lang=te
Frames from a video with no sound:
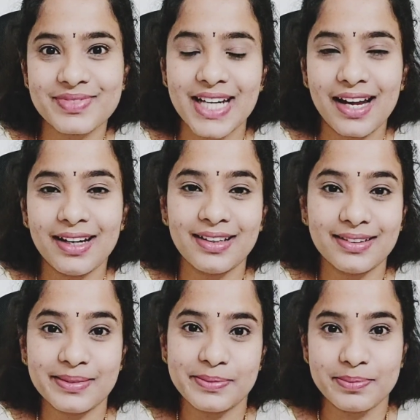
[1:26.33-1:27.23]
చాలా
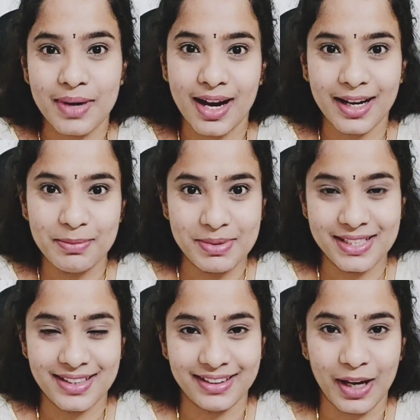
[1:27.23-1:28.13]
బాగా
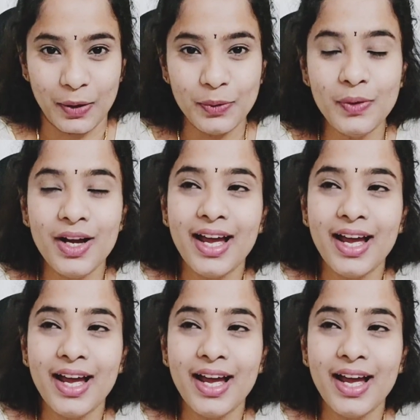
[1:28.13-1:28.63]
అనిపిస్తుంది నాకు